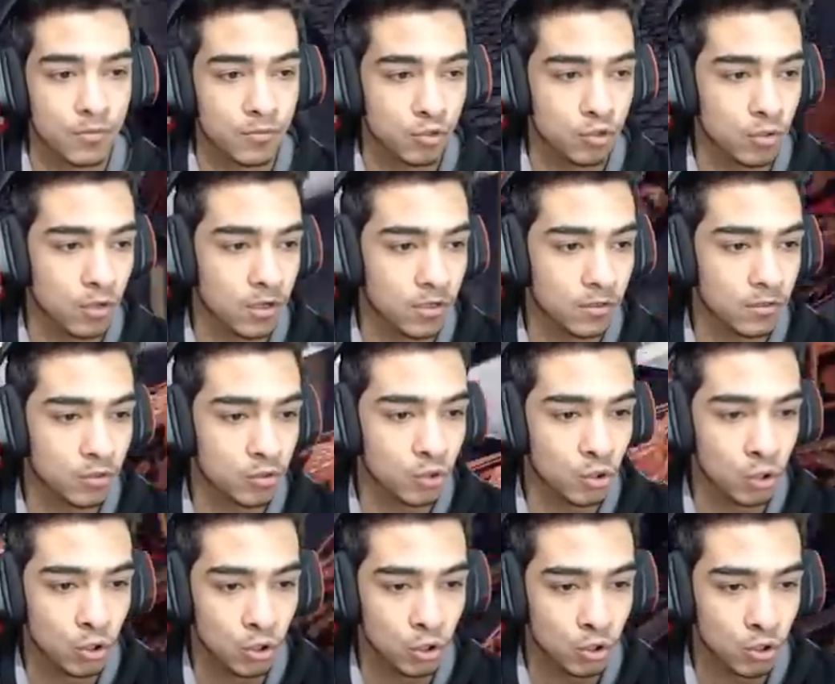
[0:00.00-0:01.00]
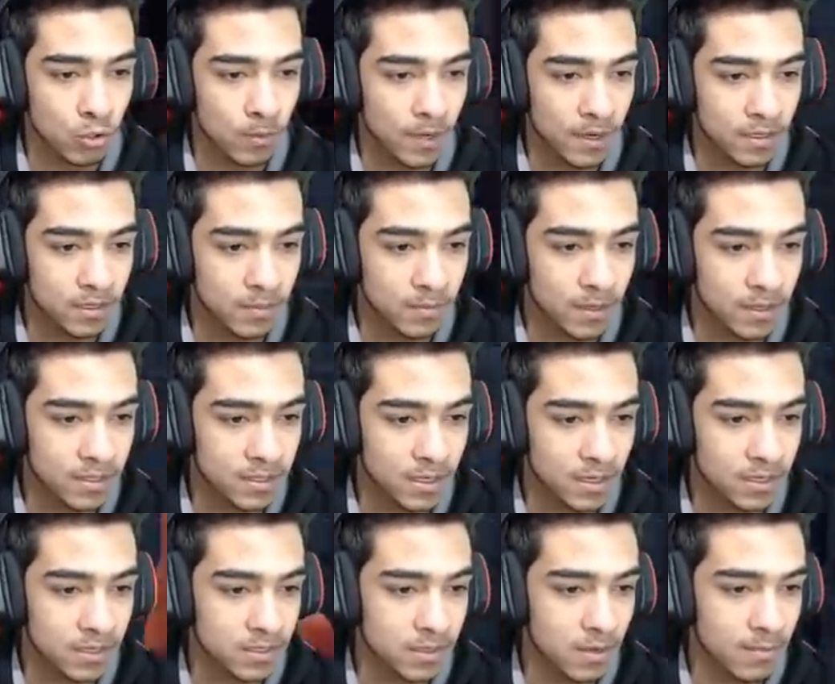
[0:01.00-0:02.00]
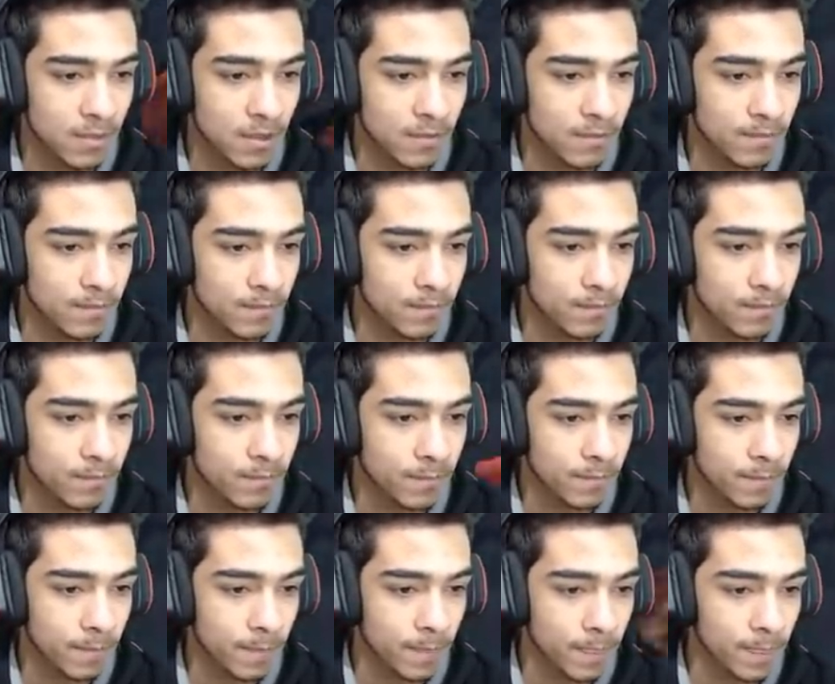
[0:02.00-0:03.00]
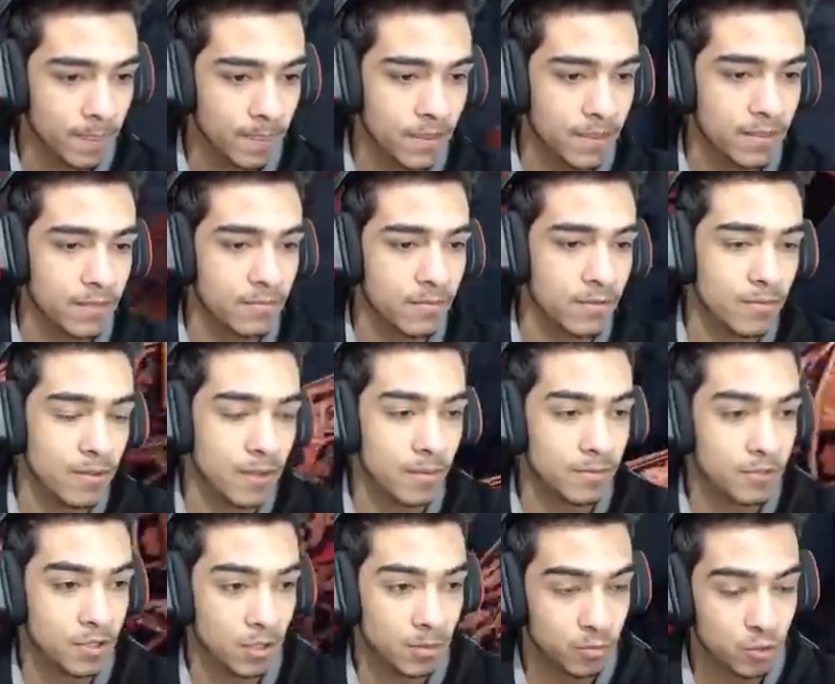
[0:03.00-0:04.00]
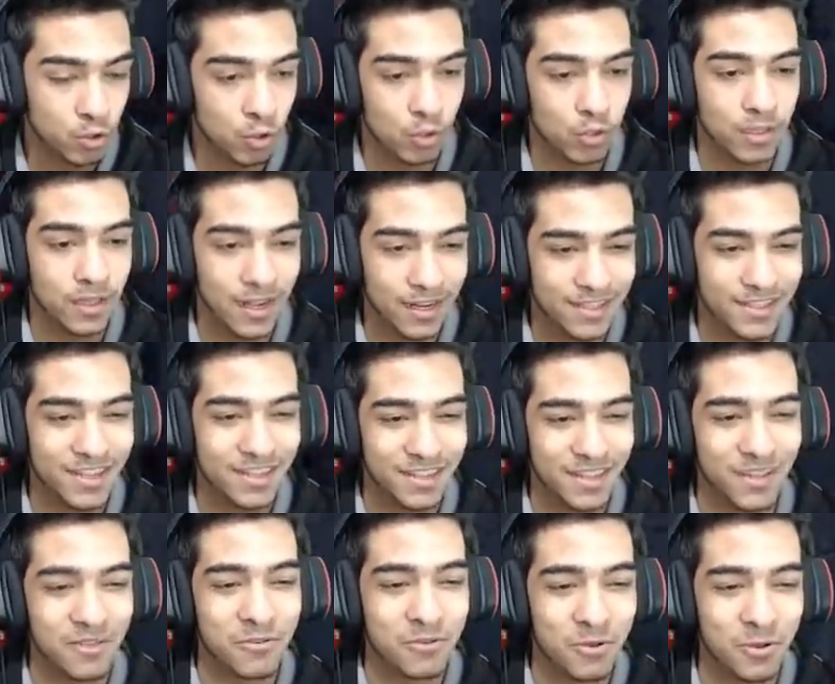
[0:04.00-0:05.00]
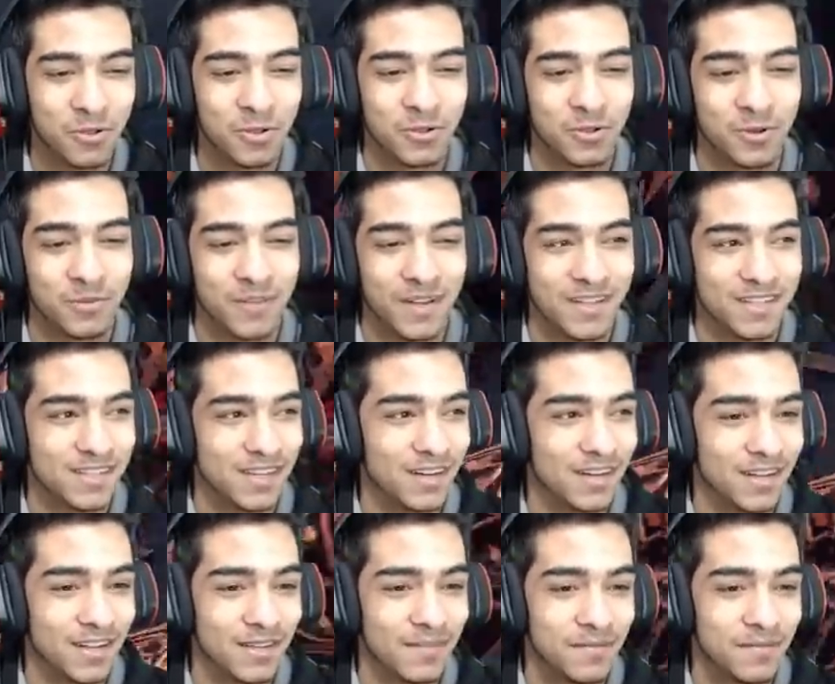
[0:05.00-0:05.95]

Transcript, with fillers: şu an gülüyordur belki bazılarınız ama Dediğim gibi yapacak bir şey yok gerçekten gülüyordur bazıları